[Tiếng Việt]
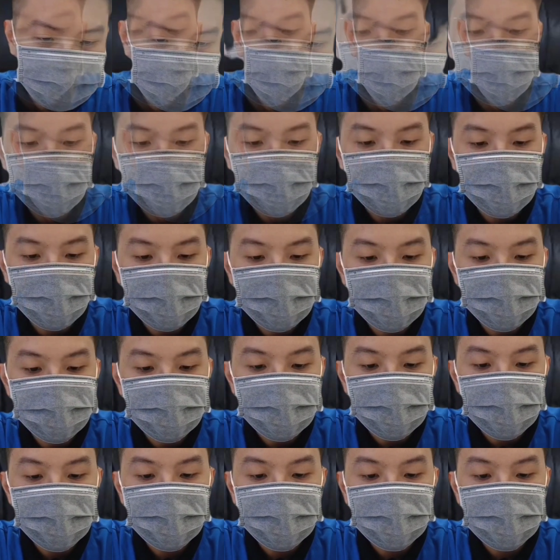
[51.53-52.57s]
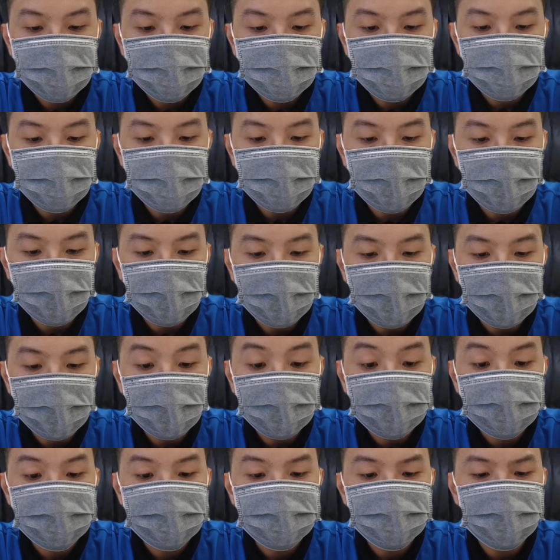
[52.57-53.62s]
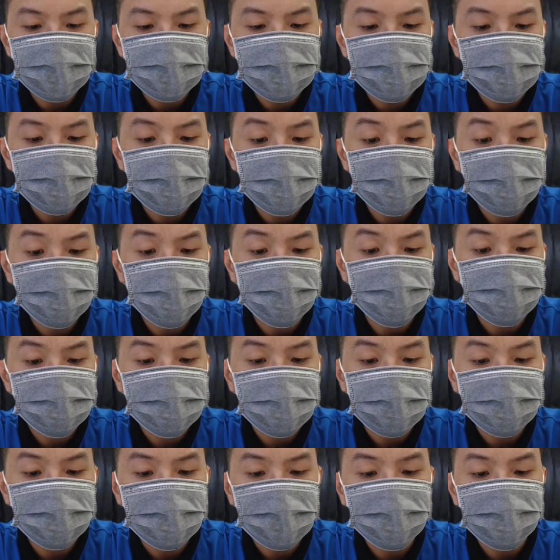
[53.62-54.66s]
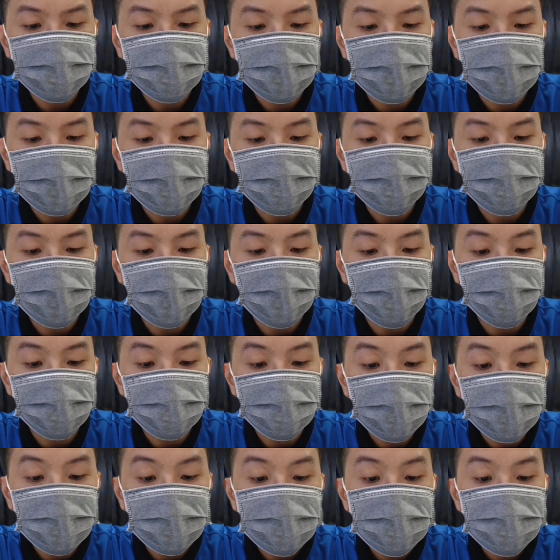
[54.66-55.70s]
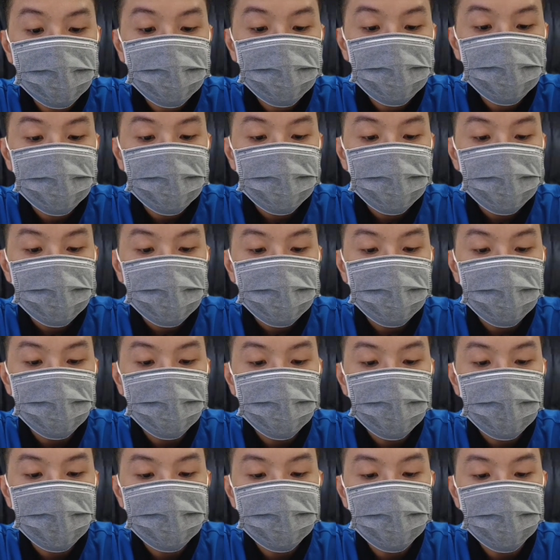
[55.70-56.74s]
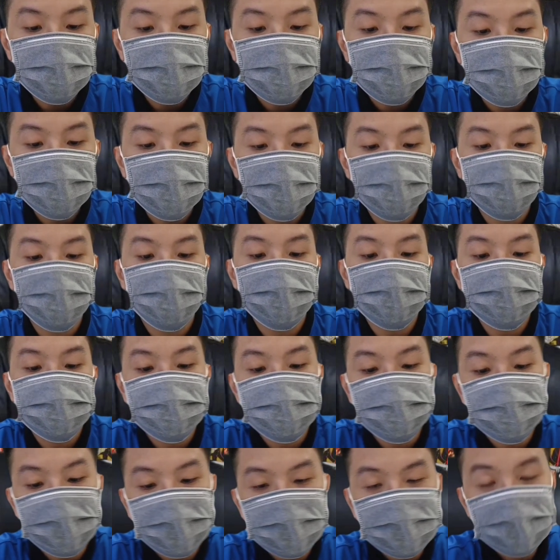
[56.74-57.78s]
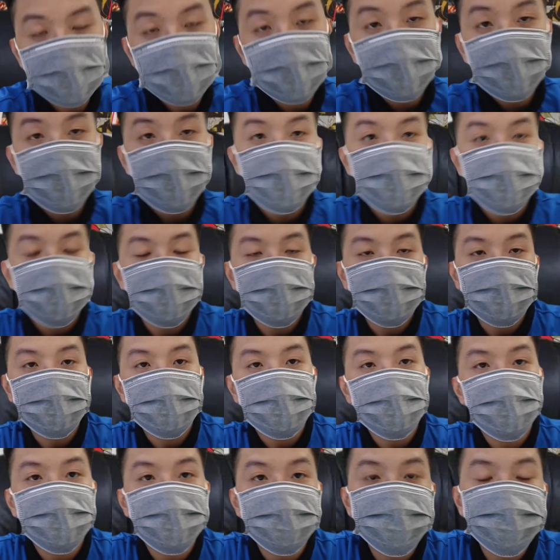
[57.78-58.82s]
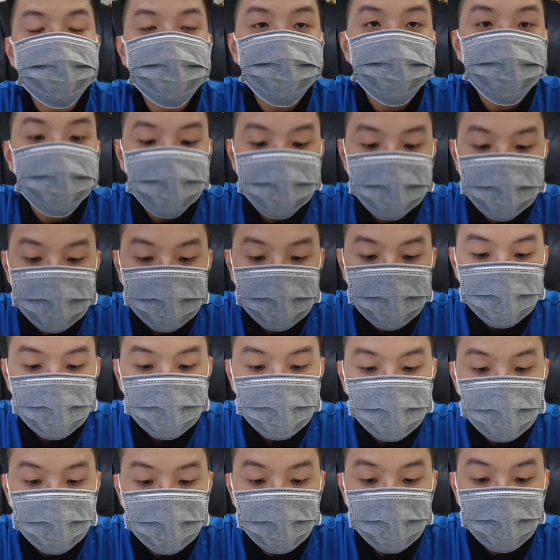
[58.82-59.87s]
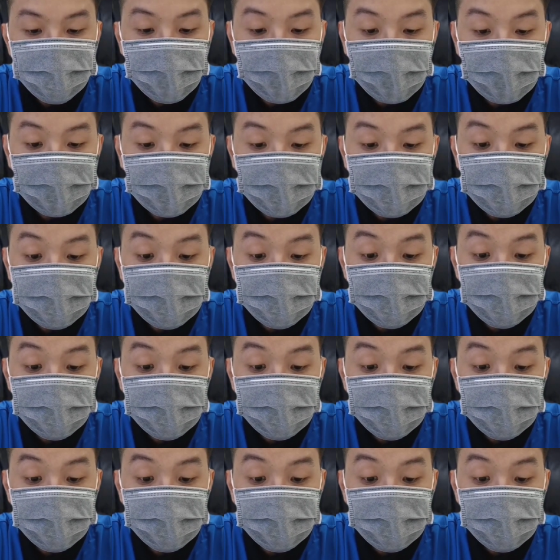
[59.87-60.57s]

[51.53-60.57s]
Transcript: thì câu hỏi đầu tiên là Exciter 155 màu mới có nghe tin khi nào về chưa anh thì um, của bạn